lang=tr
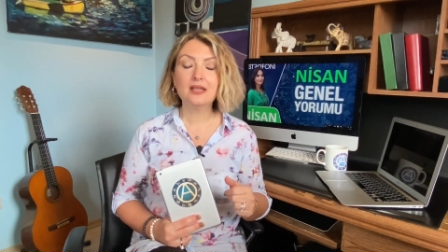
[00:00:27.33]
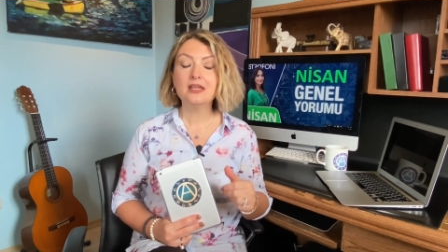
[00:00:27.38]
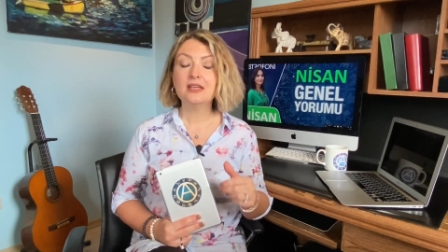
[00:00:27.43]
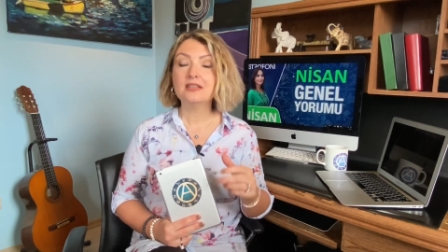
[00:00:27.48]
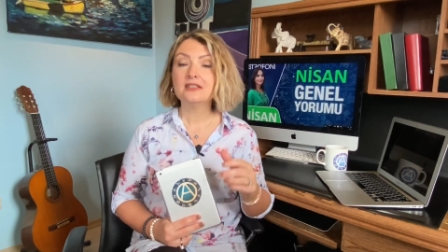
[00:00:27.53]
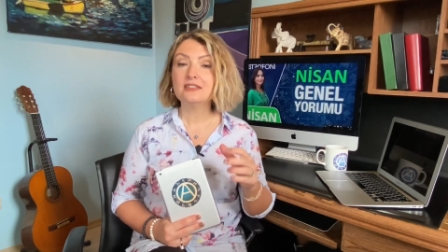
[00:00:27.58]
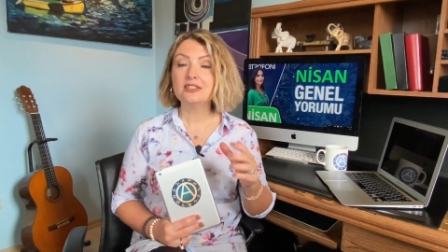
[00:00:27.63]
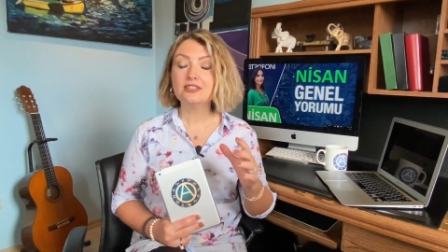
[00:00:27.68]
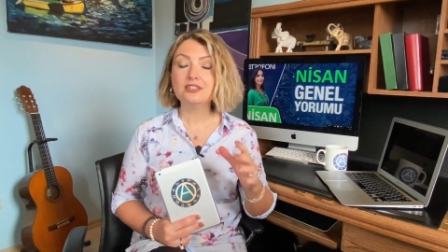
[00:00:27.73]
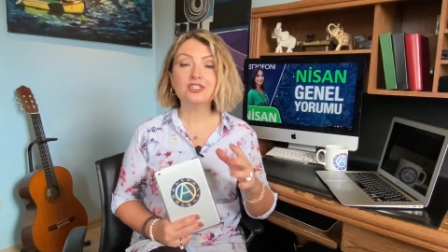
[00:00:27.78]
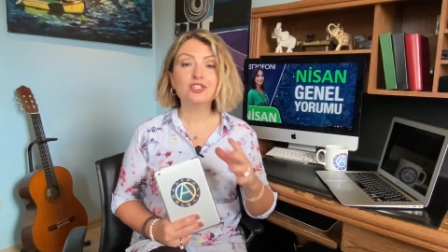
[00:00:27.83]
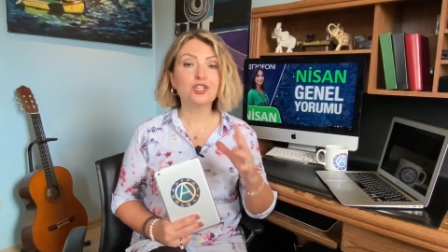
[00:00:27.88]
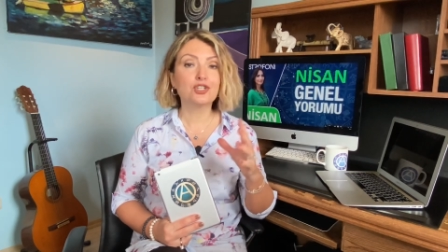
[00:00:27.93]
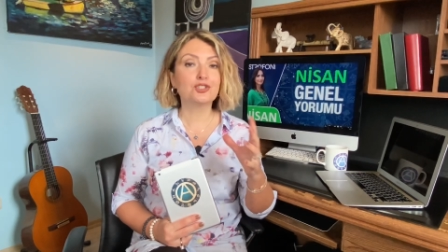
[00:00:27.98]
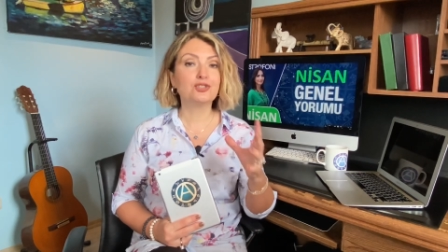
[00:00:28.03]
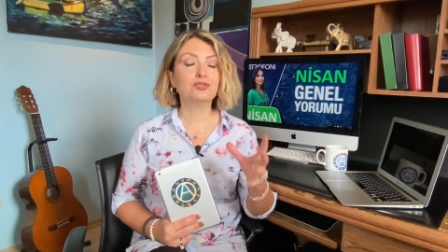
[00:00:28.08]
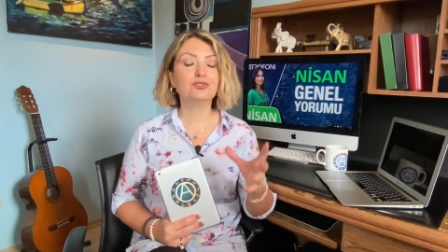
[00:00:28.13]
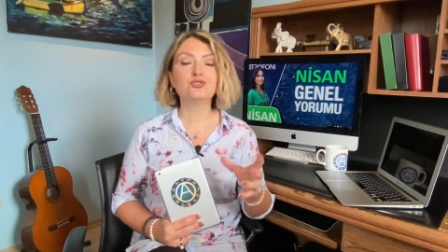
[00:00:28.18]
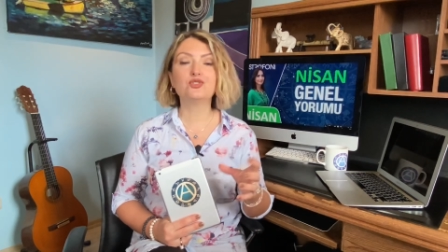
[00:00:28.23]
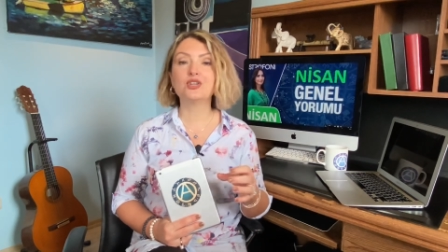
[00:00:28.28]
Sizi
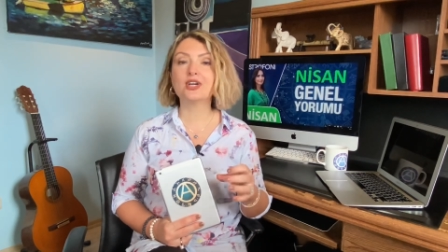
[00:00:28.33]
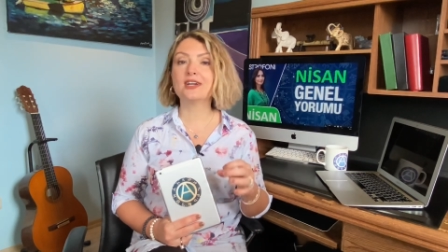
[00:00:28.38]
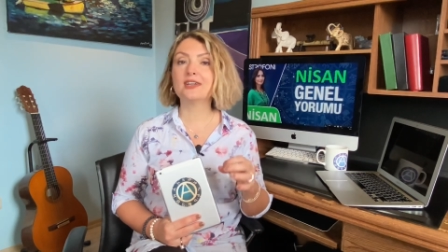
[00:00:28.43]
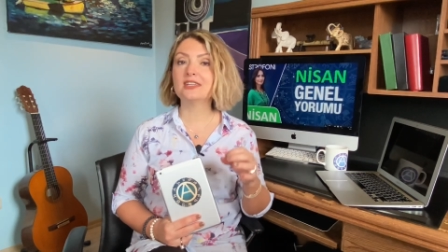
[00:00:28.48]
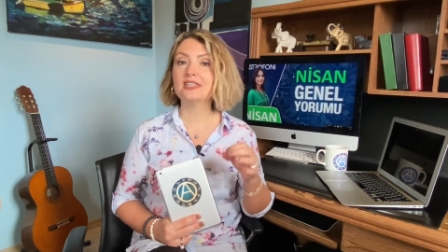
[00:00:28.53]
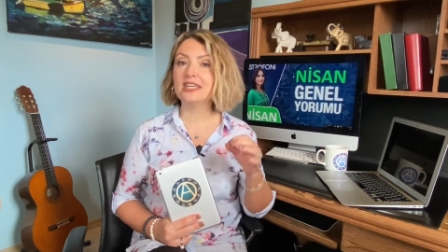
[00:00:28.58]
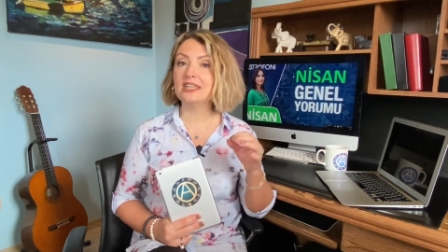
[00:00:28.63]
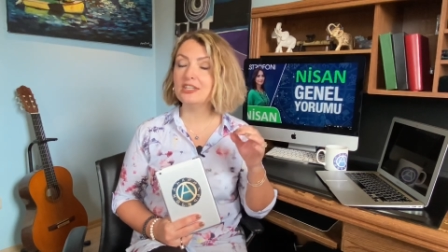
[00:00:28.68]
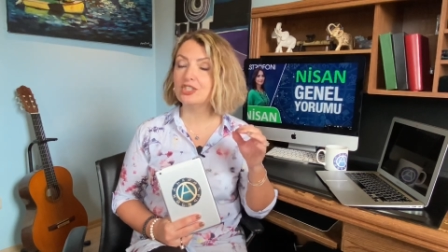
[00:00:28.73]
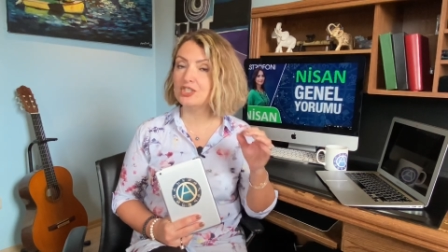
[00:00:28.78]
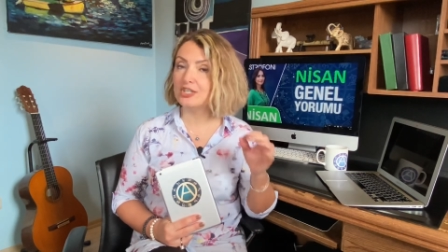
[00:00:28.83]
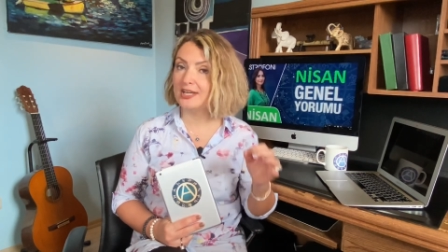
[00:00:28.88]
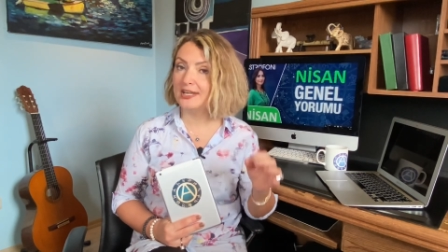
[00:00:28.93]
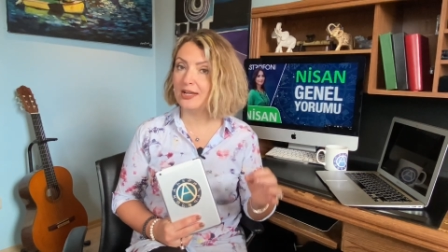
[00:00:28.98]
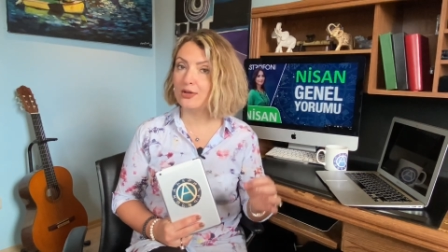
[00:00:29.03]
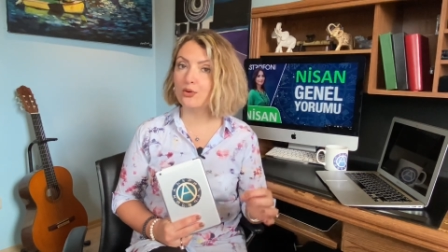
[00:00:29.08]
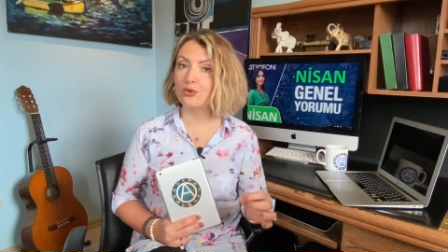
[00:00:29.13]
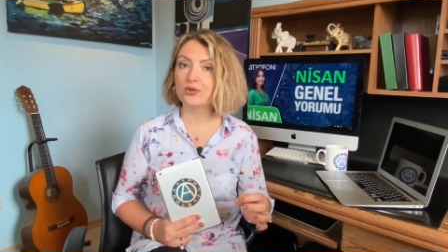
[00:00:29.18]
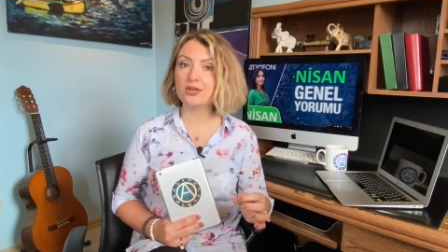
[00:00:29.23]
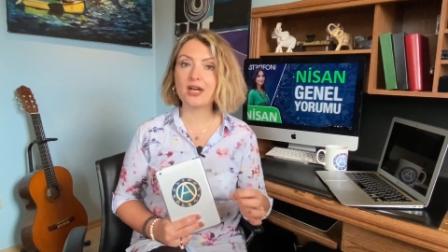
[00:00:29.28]
şaşırtacak yeni
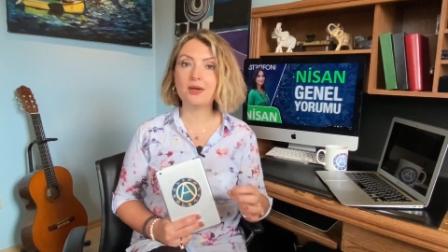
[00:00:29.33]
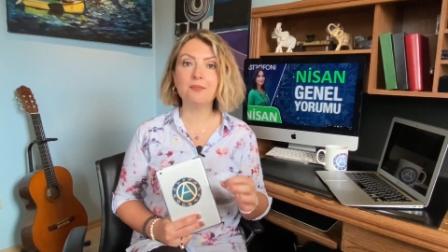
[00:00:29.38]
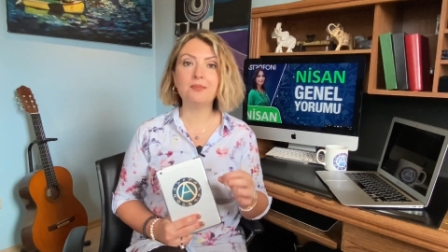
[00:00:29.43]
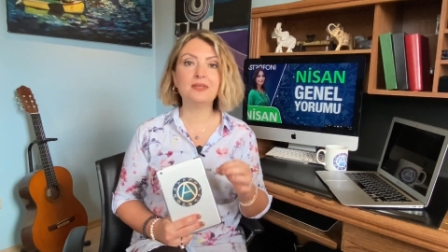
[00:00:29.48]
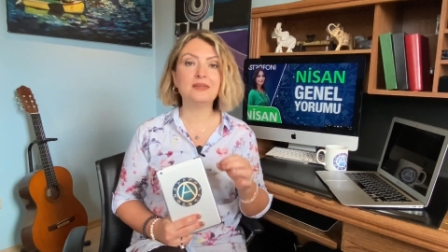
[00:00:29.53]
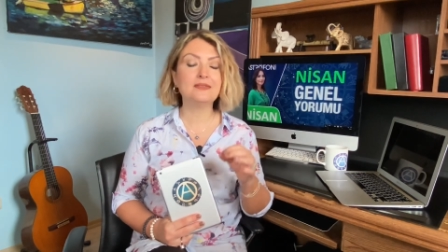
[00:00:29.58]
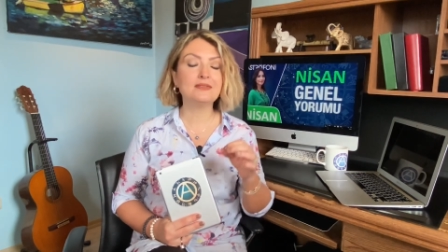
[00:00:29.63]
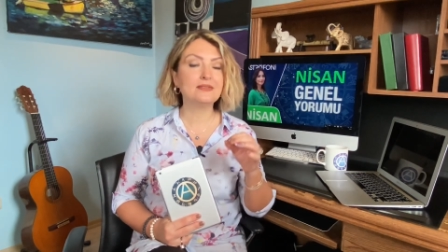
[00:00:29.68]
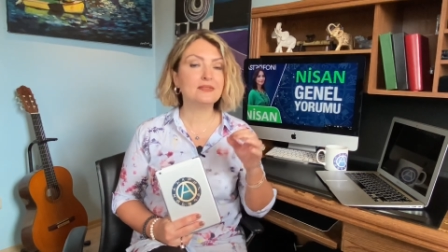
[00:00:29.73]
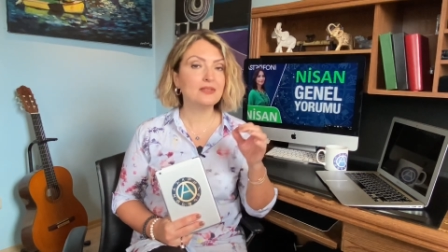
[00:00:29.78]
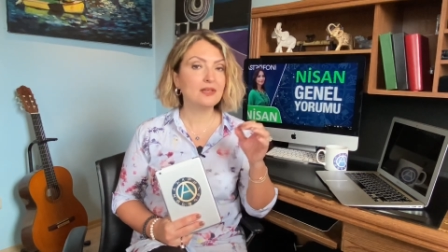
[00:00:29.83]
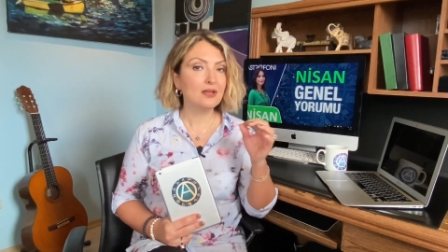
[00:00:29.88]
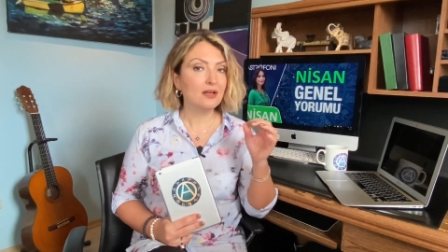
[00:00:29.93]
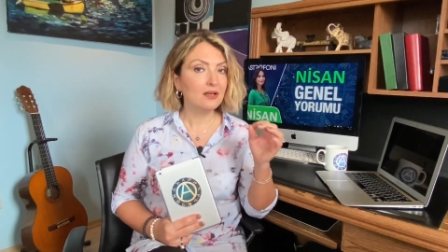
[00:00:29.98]
şeyler öğrenmeniz,